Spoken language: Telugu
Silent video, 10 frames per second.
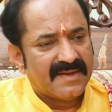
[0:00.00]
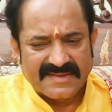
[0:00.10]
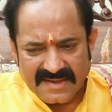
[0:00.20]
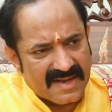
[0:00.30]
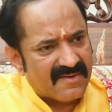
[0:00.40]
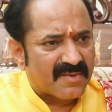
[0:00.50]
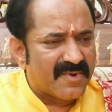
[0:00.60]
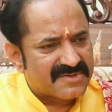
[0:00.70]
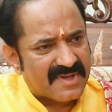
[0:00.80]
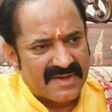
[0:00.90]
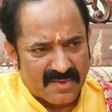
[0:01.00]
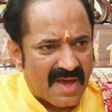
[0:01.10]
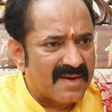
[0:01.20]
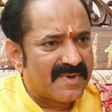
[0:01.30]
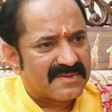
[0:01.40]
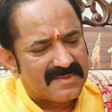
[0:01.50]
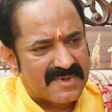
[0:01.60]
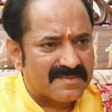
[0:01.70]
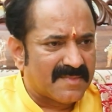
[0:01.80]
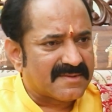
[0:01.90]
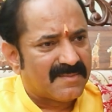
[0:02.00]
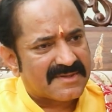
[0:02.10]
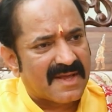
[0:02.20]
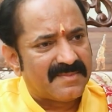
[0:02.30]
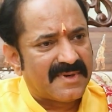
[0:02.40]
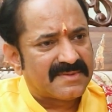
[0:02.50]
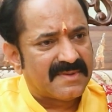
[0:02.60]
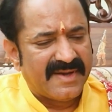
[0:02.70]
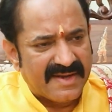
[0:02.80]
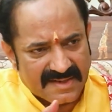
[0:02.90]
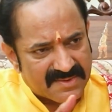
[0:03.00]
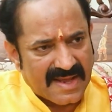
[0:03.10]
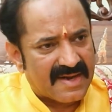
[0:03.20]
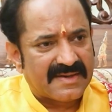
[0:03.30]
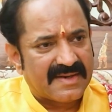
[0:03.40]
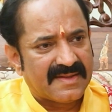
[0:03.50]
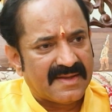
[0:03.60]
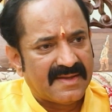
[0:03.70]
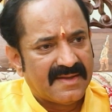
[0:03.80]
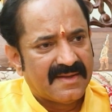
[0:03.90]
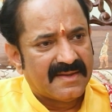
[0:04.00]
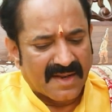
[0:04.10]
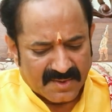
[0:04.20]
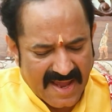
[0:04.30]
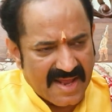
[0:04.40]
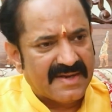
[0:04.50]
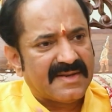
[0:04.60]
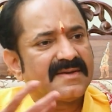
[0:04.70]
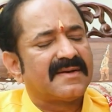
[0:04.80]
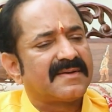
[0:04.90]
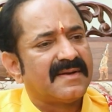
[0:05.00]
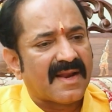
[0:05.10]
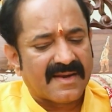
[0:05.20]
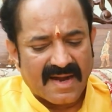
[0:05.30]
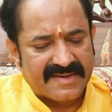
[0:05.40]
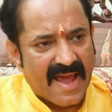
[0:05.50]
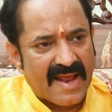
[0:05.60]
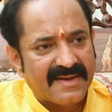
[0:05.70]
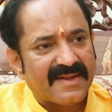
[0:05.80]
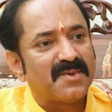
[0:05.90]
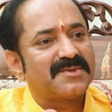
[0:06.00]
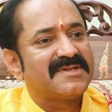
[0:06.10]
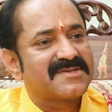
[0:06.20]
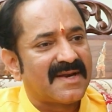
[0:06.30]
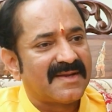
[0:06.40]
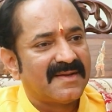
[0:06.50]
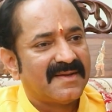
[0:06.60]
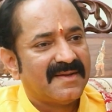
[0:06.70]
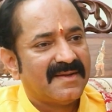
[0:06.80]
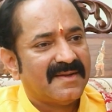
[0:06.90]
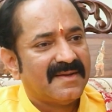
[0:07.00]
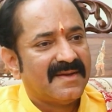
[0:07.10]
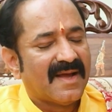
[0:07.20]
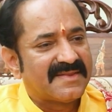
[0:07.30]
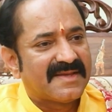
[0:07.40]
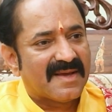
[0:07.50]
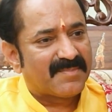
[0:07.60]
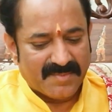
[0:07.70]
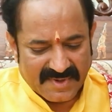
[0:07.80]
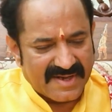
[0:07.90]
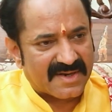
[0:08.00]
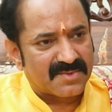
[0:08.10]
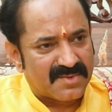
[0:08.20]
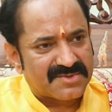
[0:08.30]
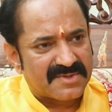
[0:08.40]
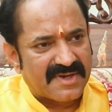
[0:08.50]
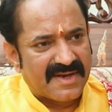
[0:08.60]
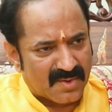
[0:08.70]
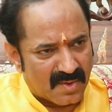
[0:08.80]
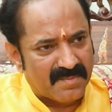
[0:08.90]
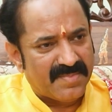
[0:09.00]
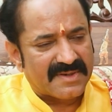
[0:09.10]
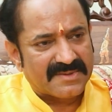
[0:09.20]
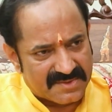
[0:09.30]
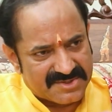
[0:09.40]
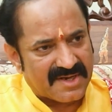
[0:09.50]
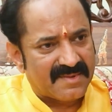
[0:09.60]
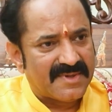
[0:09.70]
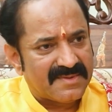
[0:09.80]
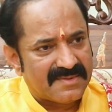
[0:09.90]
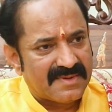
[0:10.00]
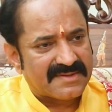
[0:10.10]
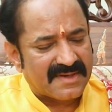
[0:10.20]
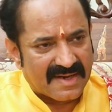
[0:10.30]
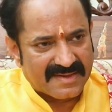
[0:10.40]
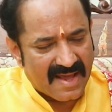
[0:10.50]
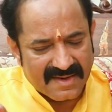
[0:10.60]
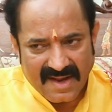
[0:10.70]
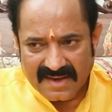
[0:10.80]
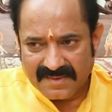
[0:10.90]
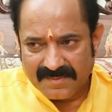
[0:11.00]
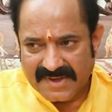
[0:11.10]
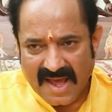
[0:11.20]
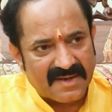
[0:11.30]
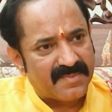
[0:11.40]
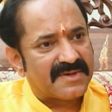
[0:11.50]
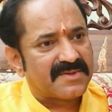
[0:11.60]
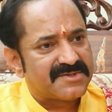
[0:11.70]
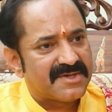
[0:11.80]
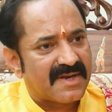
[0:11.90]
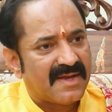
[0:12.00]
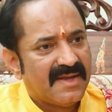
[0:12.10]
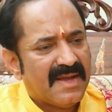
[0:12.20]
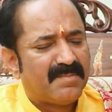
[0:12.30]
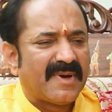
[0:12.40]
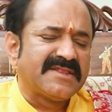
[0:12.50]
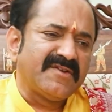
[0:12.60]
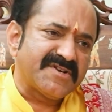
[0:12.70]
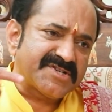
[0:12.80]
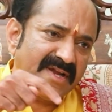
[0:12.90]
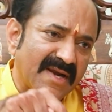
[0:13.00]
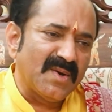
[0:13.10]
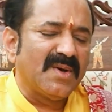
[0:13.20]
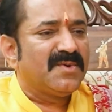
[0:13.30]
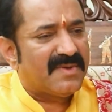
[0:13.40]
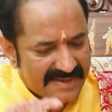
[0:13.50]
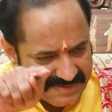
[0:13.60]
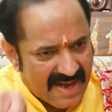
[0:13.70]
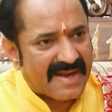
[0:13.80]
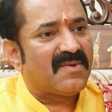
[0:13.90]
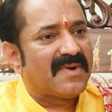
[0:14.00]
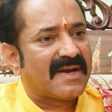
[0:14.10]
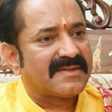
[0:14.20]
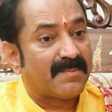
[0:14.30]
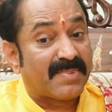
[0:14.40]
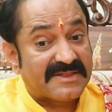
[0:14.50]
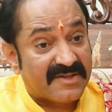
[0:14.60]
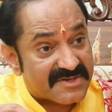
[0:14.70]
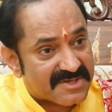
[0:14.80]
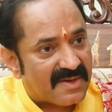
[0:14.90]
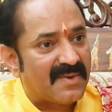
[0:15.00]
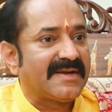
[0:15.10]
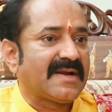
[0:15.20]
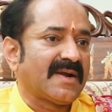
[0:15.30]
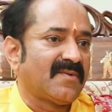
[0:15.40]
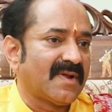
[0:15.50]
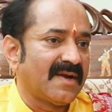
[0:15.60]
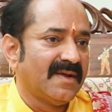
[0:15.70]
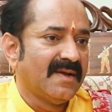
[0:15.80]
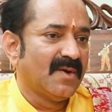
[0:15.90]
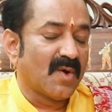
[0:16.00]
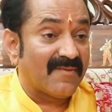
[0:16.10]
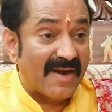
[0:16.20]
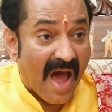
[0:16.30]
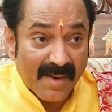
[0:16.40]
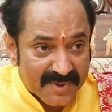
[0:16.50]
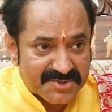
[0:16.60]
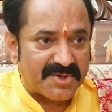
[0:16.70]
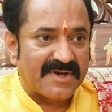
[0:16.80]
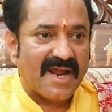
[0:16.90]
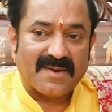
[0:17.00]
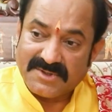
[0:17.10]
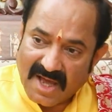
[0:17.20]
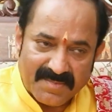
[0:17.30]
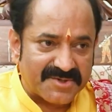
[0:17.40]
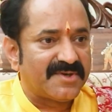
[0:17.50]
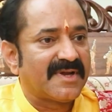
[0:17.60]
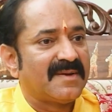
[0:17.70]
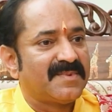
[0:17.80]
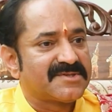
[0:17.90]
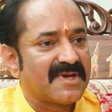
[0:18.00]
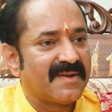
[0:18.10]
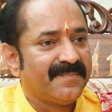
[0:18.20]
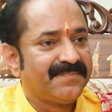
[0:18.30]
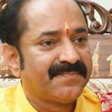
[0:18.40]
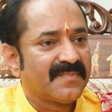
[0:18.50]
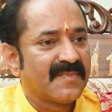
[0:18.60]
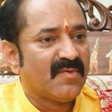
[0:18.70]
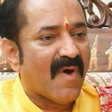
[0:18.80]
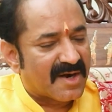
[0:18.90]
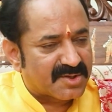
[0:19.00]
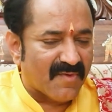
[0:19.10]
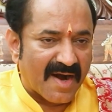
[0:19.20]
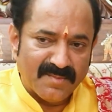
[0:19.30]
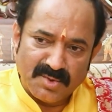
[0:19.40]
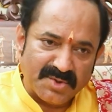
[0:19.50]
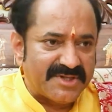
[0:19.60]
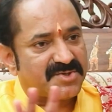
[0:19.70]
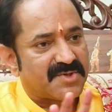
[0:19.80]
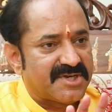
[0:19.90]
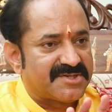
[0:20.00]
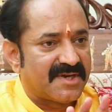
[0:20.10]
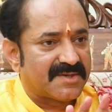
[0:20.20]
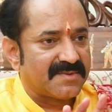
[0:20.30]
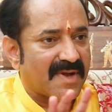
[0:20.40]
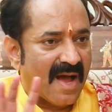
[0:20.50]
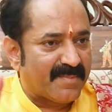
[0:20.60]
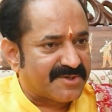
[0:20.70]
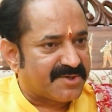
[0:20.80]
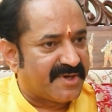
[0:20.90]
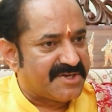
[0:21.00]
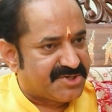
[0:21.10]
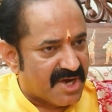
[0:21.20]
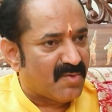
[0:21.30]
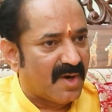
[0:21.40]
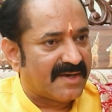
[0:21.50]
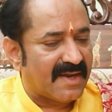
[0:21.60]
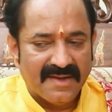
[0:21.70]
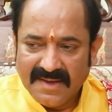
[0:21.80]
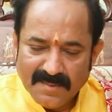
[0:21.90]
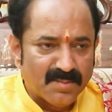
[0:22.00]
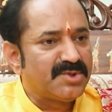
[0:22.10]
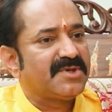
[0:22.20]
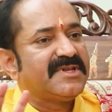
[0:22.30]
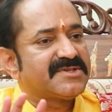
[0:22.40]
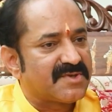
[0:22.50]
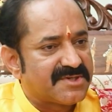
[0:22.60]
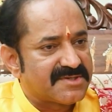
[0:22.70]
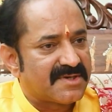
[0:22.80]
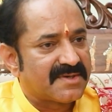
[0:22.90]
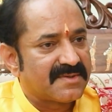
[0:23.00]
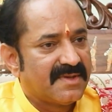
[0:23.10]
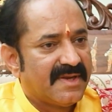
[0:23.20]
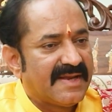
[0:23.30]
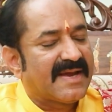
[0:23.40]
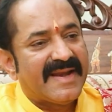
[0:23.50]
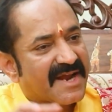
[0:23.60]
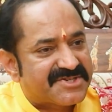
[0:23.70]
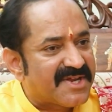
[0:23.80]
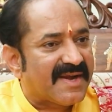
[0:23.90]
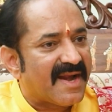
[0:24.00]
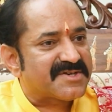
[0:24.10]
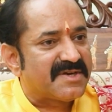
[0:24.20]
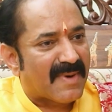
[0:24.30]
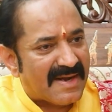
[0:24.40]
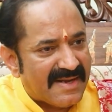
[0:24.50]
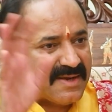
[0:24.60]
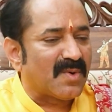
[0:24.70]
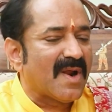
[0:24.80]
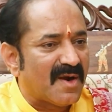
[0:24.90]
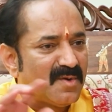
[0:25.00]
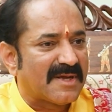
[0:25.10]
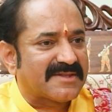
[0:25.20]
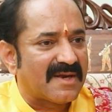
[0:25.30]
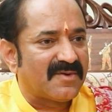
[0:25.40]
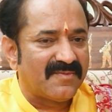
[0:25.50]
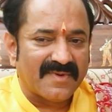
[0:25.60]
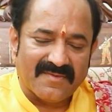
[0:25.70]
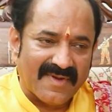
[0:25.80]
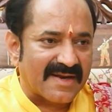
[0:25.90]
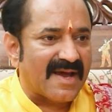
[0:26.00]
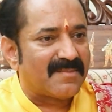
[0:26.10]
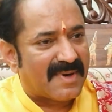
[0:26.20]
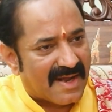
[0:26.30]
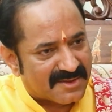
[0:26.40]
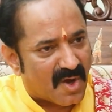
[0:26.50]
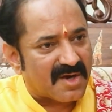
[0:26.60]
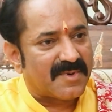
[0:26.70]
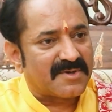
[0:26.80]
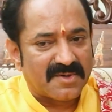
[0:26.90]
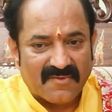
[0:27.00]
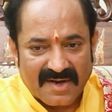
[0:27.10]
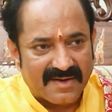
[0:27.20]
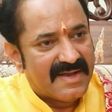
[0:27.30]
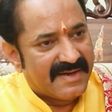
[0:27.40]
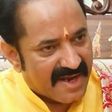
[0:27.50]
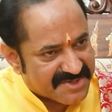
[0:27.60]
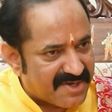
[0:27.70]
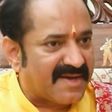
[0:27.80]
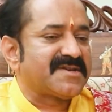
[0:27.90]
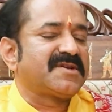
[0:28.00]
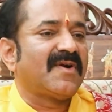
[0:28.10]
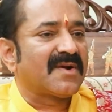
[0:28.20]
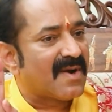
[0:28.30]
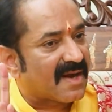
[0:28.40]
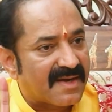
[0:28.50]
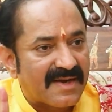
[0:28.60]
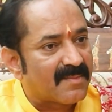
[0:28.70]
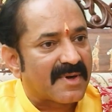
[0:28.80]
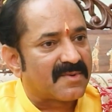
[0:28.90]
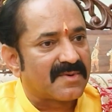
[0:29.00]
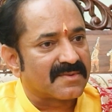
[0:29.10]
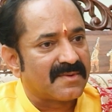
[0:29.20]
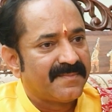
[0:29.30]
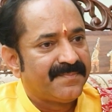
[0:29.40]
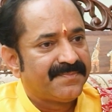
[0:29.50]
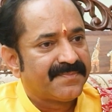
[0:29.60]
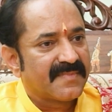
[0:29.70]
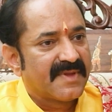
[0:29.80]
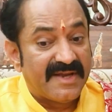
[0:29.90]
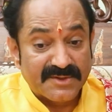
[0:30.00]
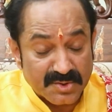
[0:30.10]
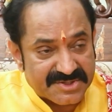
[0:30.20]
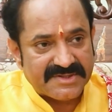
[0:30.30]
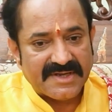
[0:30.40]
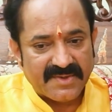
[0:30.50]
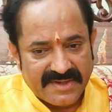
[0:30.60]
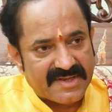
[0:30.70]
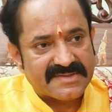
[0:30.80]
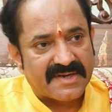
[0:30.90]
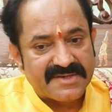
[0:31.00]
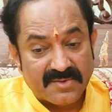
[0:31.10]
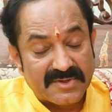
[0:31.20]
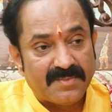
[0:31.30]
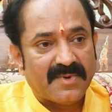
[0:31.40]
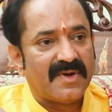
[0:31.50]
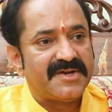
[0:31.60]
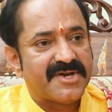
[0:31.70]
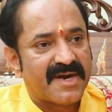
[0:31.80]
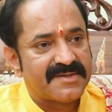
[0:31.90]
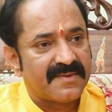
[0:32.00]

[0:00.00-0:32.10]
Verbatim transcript: ఎంతకాలం అనుభవిస్తారు ఈ కులాల పేరుతో మత మతాల పేరుతో నీకంటూ టాలెంట్ లేదా నన్ను టాలెంట్ నా టాలెంట్ని గుర్తించాలి అంతే తప్ప ఇప్పుడు నేను ఇక్కడ కూర్చుంది నేను కులం పేరుతో వచ్చారా మీరు లేకపోతే నా టాలెంట్ నా టాలెంట్ పేరుతో వచ్చారా ప్రతి విషయంలోనూ ఇట్లాగే ఉండాలి కదా ప్రతి విషయంలోనూ ఇట్లాగే ఉండాలి ఒకవేళ ఆపర్చునిటీ లేకపోతే ఆపర్చునిటీ కల్పించాలి వాడితో వాడిని ముందుకు తీసుకొచ్చేసినట్టు ఆపర్చునిటీ ఇచ్చావు అంటే ముందుకు తీసుకొచ్చేసినట్టు ఇంకా నెక్స్ట్ జనరేషన్ మళ్ళీ ఈ కులాలు మతాలు వెనకాల మళ్ళీ ఆ తోక పట్టుకుని వాడు నెక్స్ట్ జనరేషన్ వాడు కూడా అక్కడే నిలబడకూడదు ఈ దుస్థితి ఏదో ఈ దేశం నుంచి వదిలిపోవాలి ఈ